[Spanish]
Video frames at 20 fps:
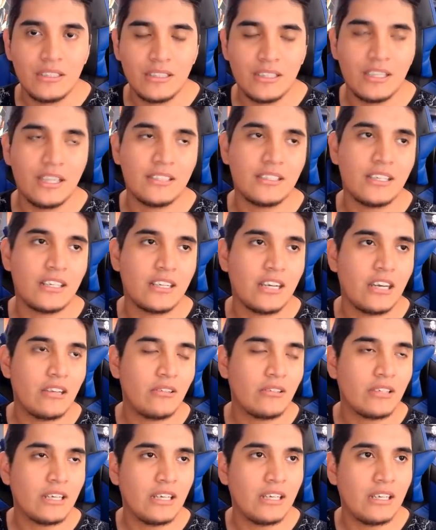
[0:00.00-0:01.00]
Que
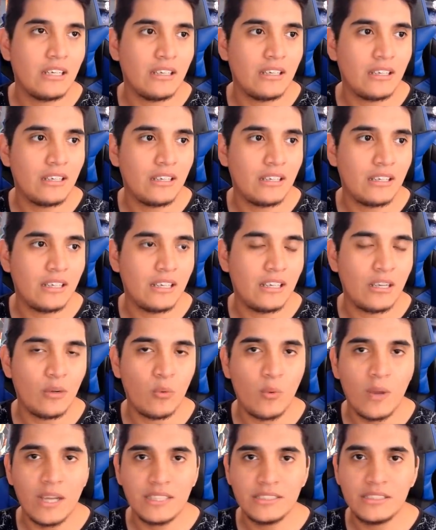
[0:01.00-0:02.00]
atacaron a, a la
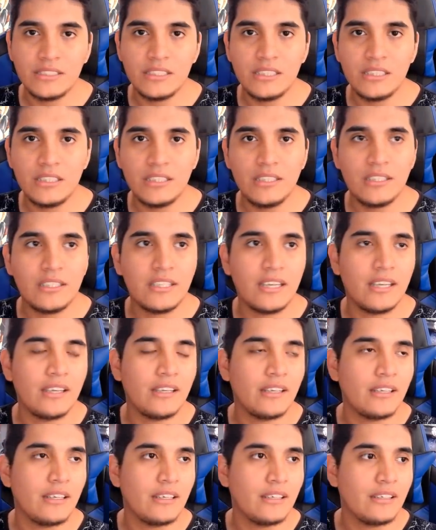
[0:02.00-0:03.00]
YG,
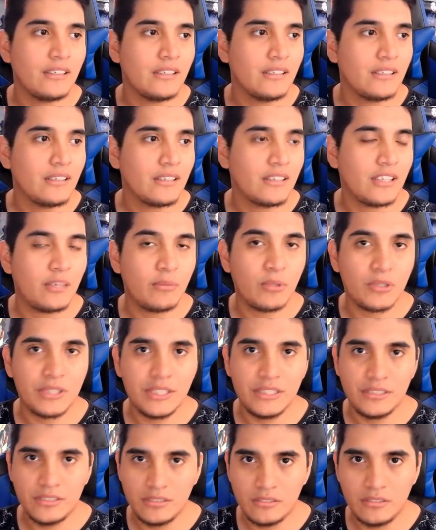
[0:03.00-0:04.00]
que que
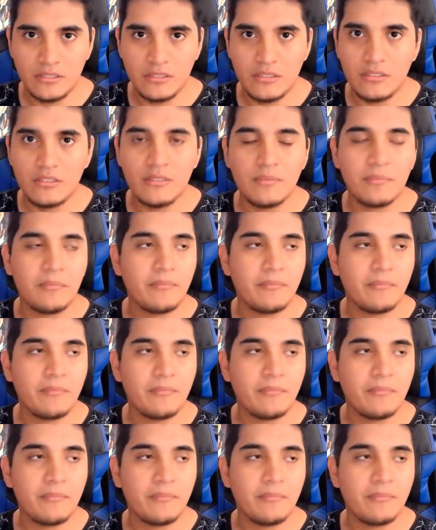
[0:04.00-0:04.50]
Burning Sun,